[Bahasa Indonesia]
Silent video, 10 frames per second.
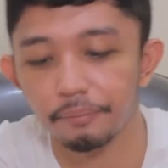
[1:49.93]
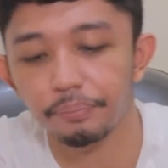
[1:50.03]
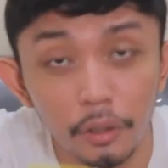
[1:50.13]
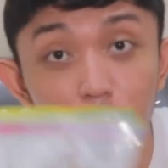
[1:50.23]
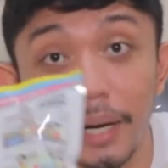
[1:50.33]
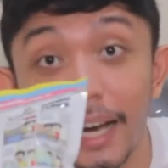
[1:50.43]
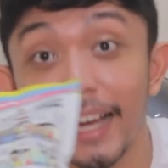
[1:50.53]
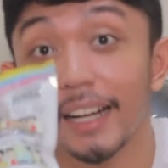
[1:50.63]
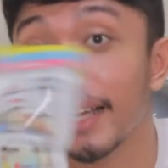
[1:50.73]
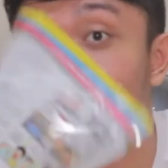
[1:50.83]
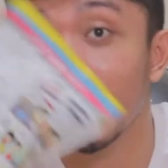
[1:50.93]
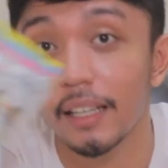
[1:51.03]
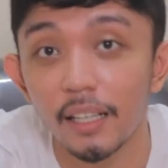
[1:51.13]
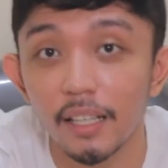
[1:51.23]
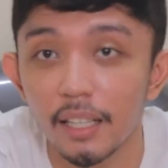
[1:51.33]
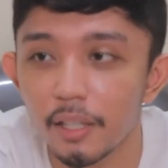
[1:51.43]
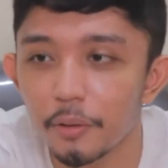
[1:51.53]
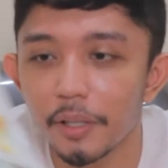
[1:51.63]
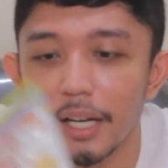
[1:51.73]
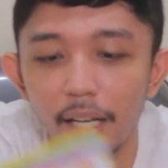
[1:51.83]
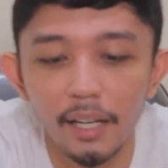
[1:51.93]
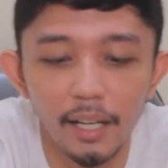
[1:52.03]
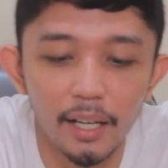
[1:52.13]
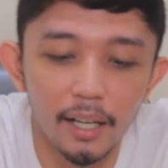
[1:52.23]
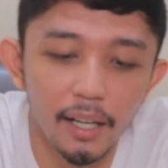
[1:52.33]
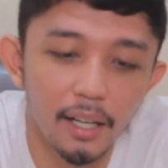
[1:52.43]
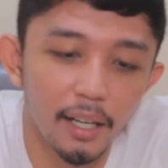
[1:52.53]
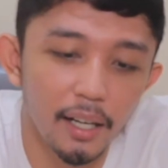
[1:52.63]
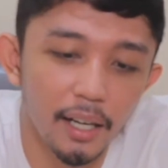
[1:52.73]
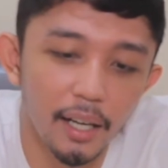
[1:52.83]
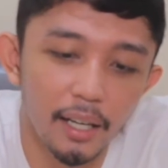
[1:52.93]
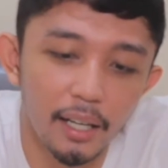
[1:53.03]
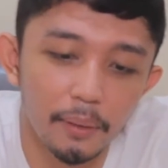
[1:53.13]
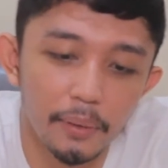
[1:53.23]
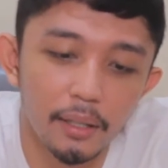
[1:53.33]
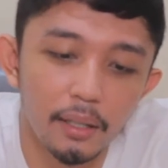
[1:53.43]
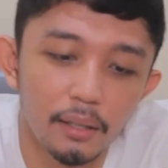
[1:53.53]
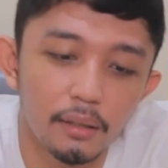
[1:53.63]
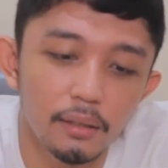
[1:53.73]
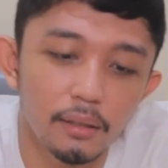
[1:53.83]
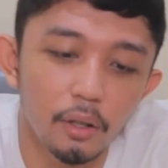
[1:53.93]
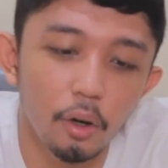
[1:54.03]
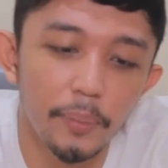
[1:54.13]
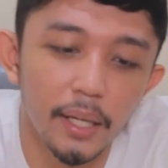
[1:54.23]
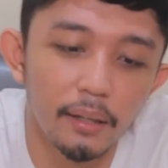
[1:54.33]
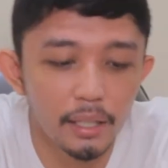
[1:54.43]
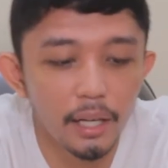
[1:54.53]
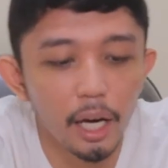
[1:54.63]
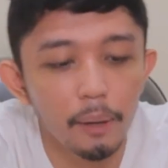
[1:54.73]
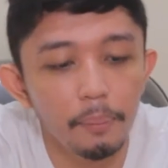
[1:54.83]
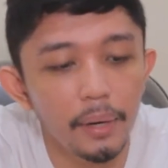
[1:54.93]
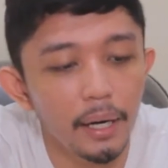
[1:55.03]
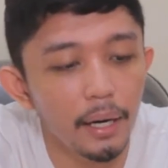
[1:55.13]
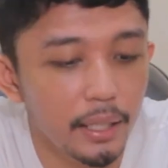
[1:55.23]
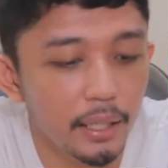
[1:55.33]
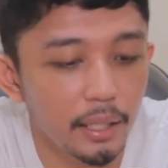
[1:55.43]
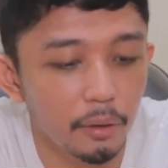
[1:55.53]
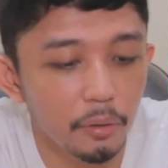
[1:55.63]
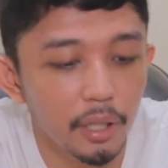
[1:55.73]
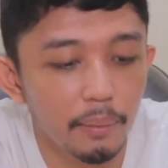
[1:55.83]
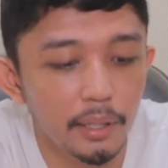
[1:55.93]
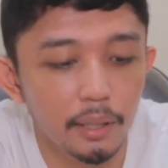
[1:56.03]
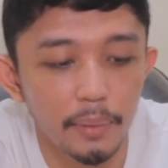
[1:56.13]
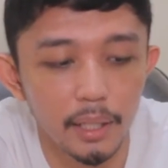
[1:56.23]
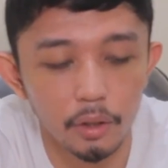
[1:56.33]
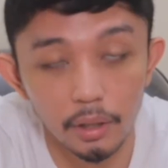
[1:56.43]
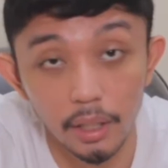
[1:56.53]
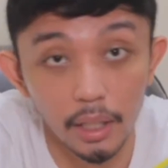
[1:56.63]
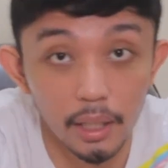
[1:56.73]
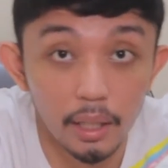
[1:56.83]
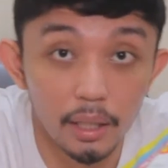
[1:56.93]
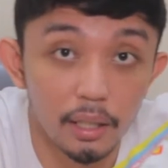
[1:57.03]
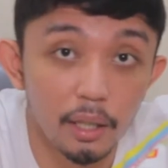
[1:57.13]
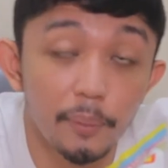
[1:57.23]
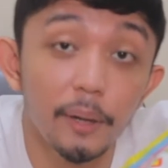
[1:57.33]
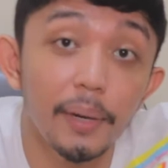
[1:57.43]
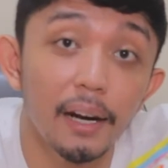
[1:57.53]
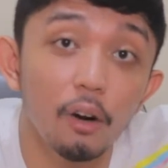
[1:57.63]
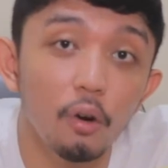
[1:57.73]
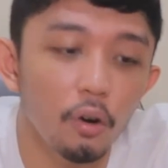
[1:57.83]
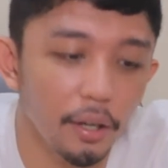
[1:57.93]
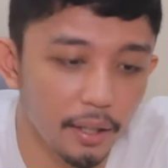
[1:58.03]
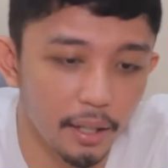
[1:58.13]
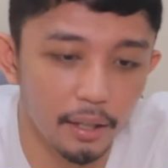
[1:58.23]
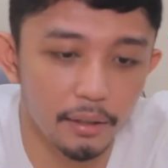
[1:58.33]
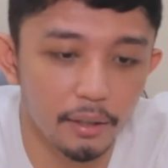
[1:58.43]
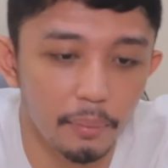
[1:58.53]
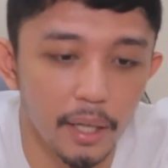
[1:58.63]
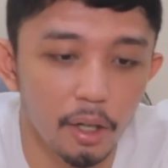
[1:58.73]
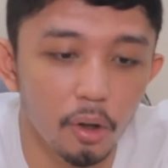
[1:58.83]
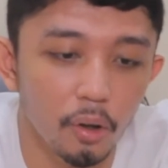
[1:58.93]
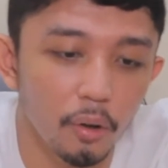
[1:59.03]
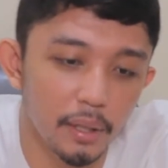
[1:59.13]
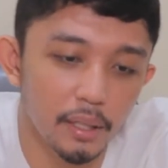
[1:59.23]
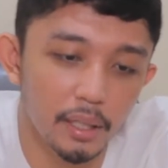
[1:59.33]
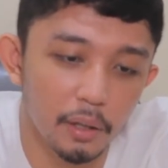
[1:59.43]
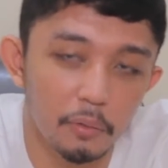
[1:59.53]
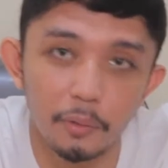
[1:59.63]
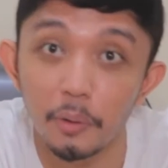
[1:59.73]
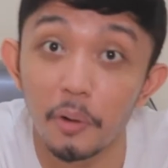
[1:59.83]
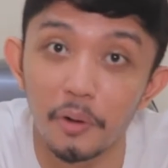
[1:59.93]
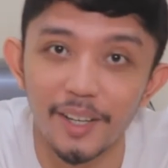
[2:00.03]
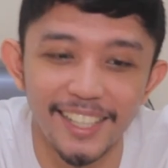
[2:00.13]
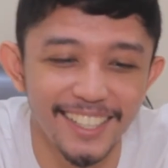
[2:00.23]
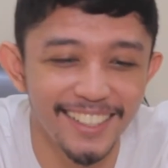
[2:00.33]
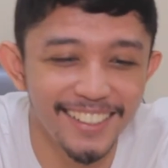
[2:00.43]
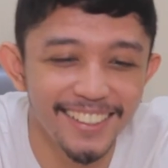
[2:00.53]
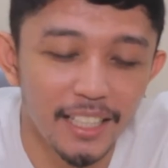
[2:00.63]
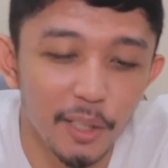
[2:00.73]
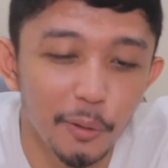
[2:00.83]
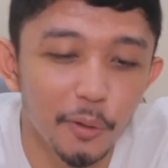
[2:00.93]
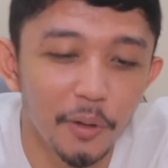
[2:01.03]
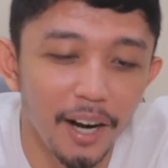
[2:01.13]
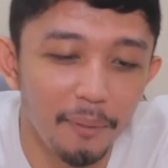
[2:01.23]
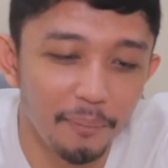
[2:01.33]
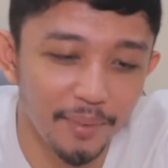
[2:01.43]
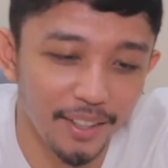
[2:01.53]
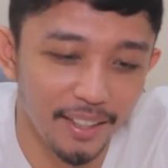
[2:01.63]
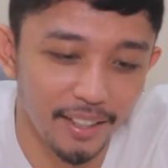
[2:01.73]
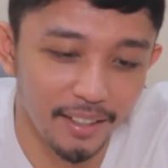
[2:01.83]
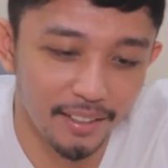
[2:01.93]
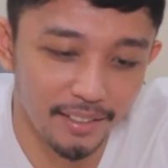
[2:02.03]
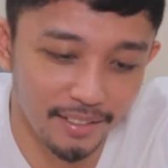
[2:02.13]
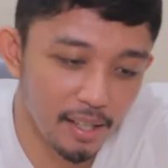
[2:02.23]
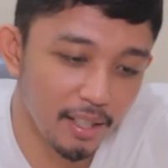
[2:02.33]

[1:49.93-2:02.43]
Terus di belakangnya ini juga ada kayak apa ini e, komik jadi nama ininya tuh nama si maskotnya ini ini namanya Marlo katanya si Marlo Master Fulo kali ya hatiku suram katanya nah,